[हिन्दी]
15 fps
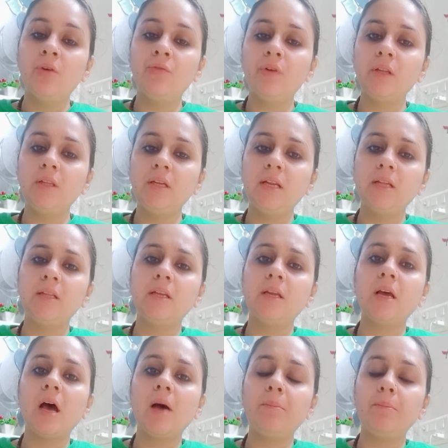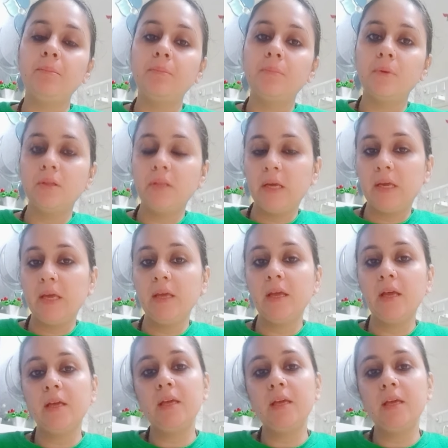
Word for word: फिर धीरे धीरे आप देखेंगे